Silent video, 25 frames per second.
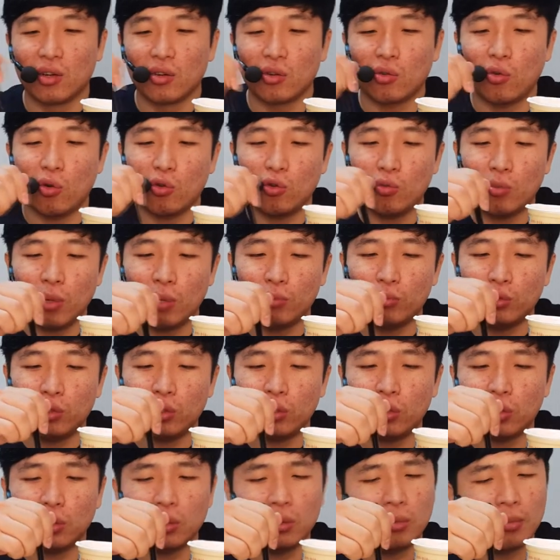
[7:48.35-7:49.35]
고구마
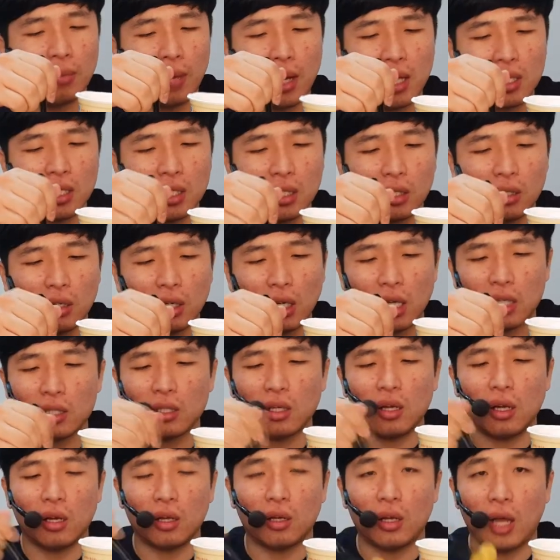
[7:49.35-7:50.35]
무스 마실
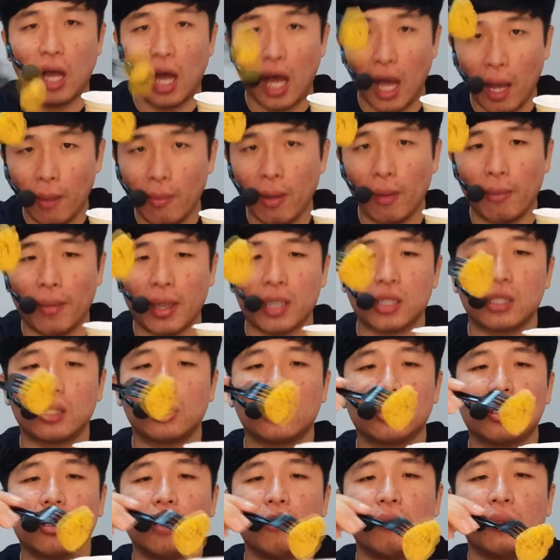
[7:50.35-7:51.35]
거라서 아마
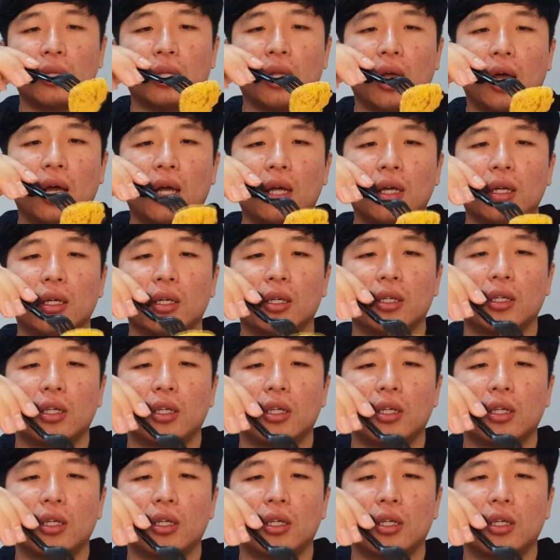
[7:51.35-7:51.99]
맛있을 겁니다.